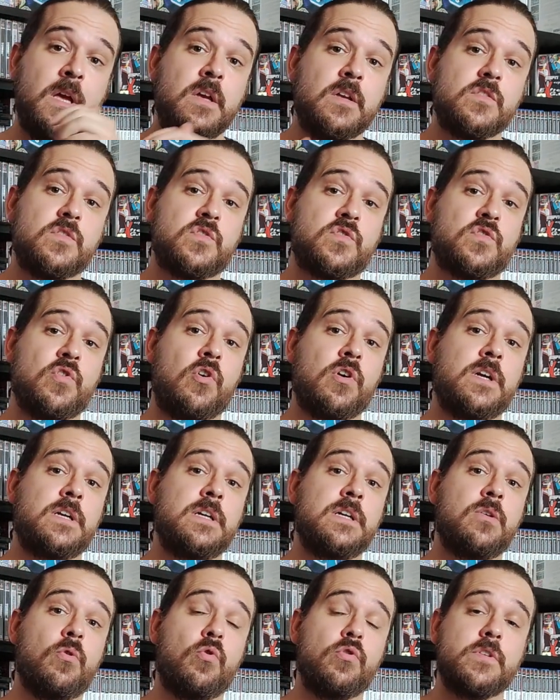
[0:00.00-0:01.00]
só que
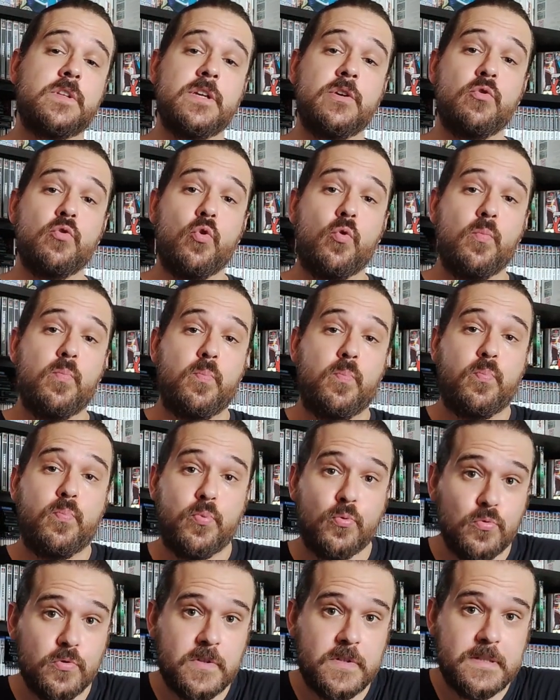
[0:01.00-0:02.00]
ontem eu não
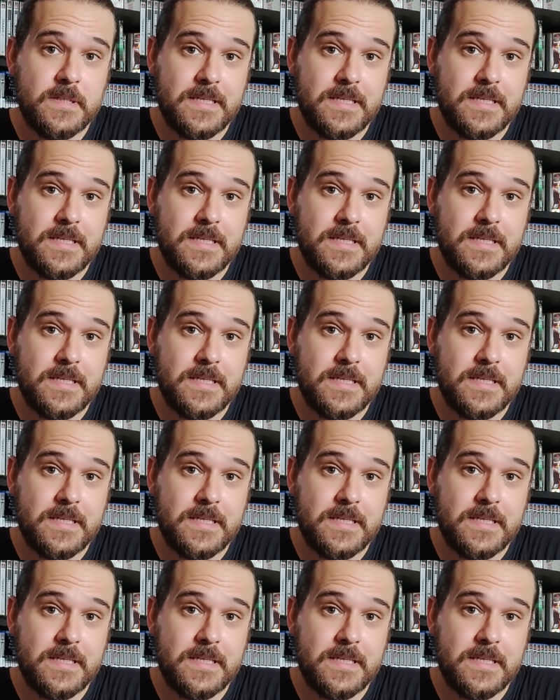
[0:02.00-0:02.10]
pude